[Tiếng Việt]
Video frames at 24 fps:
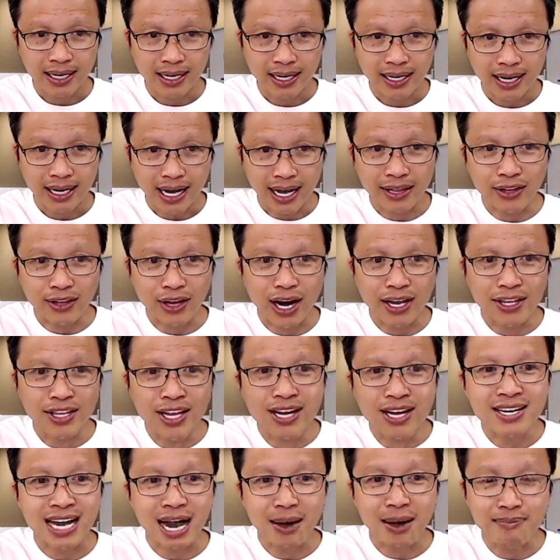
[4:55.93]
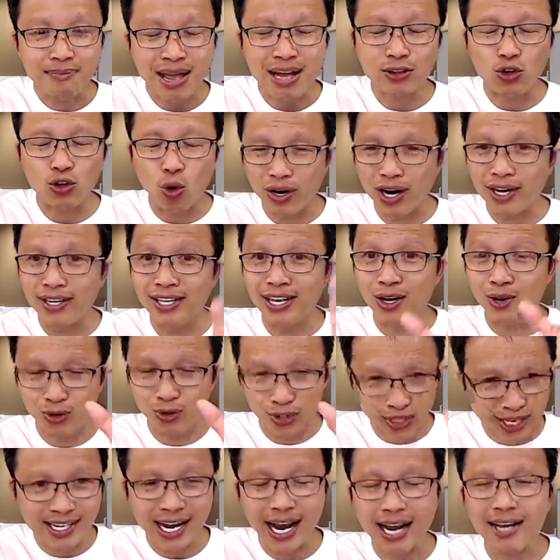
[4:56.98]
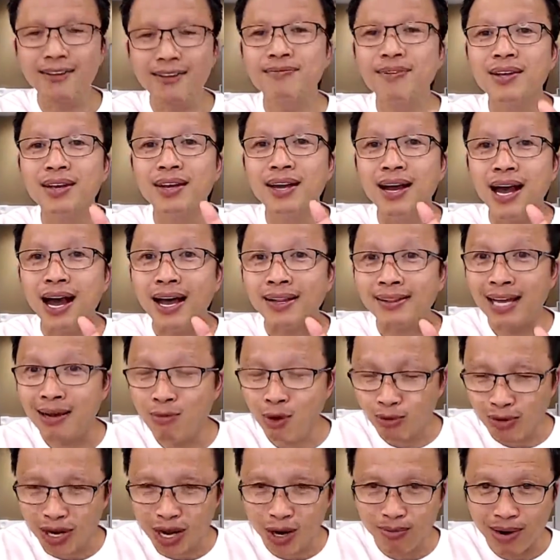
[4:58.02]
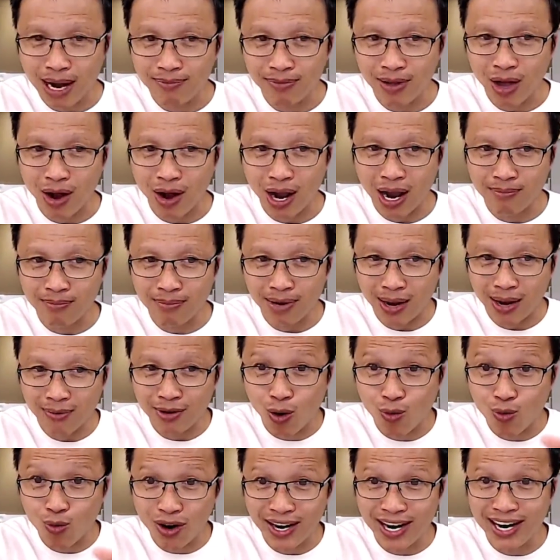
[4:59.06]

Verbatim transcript: anh nói là nhưng cảm giác tụt rất nhiều chính xác anh thấy một điều mà em nói em em không có ghi